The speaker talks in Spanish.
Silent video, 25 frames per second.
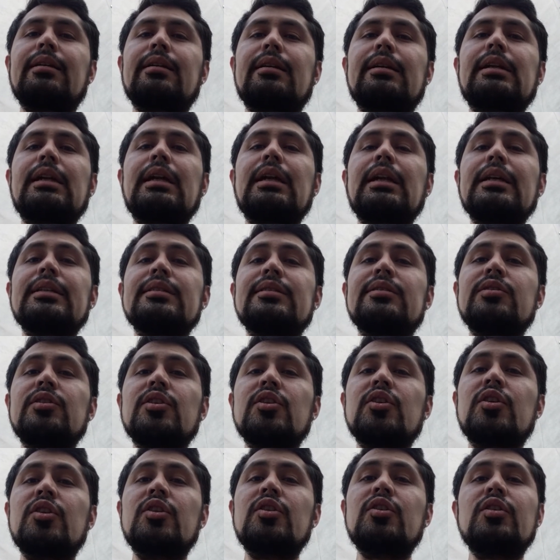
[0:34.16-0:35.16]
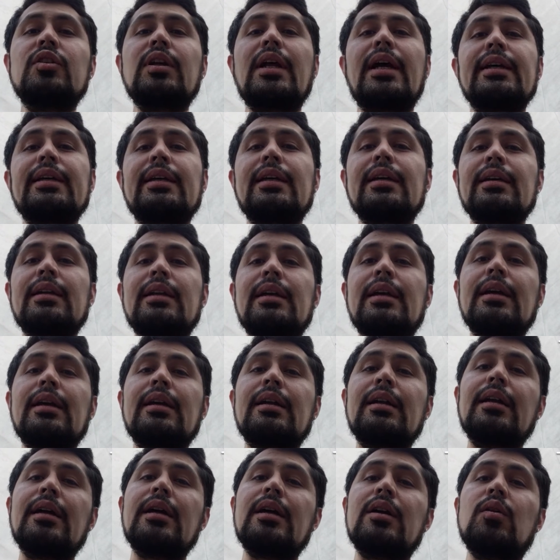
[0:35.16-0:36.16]
relación hay que
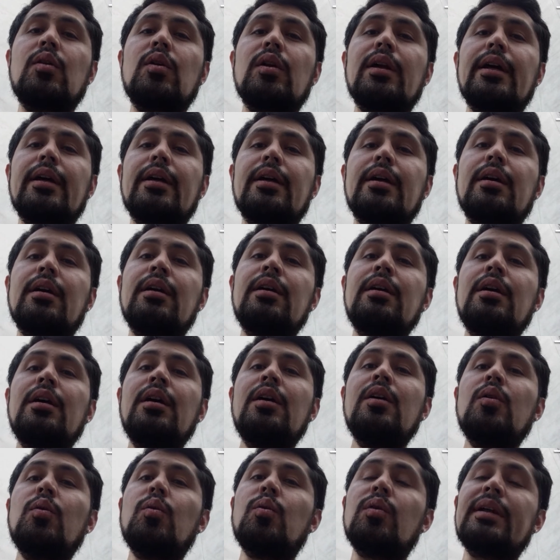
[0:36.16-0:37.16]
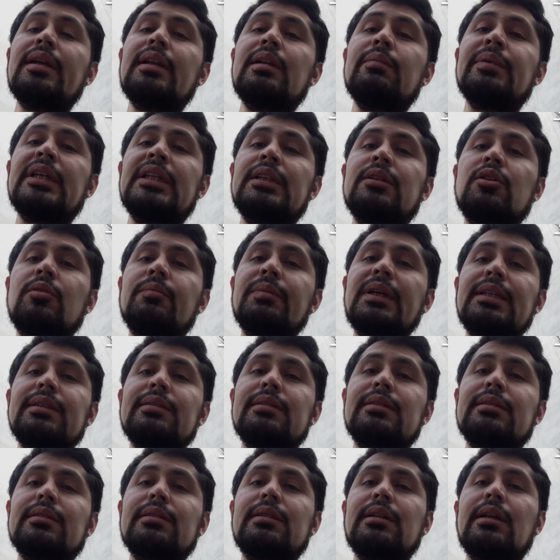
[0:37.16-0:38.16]
agregarle ahora un elemento
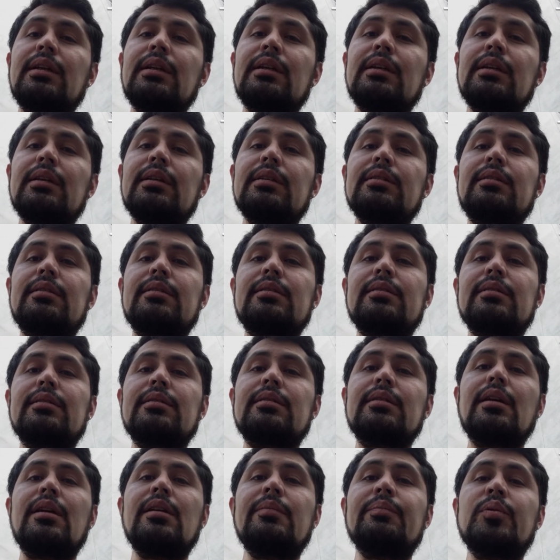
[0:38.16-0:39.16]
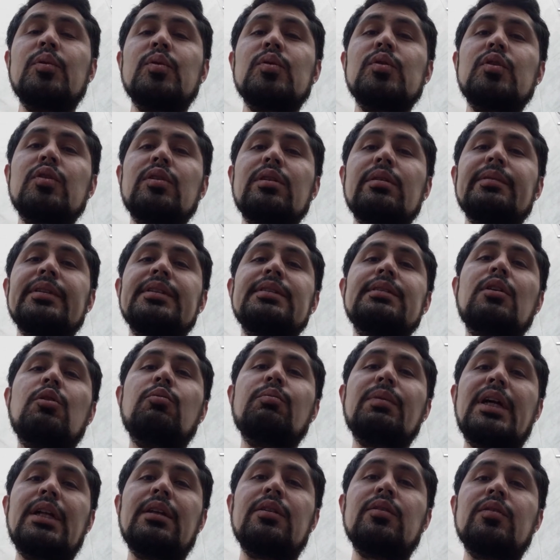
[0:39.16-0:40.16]
más que es el punto de vista
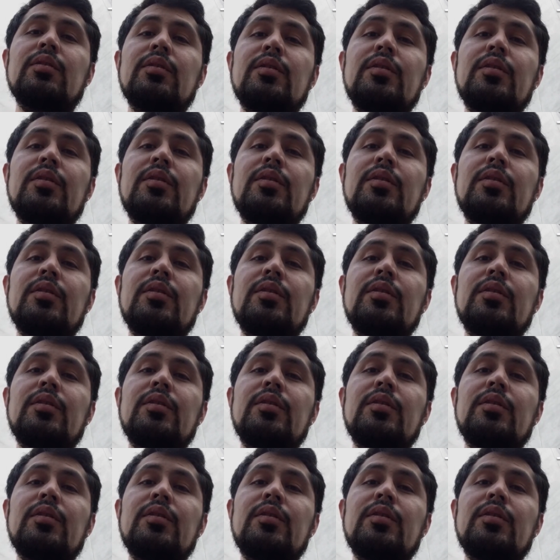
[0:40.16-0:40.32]
humano.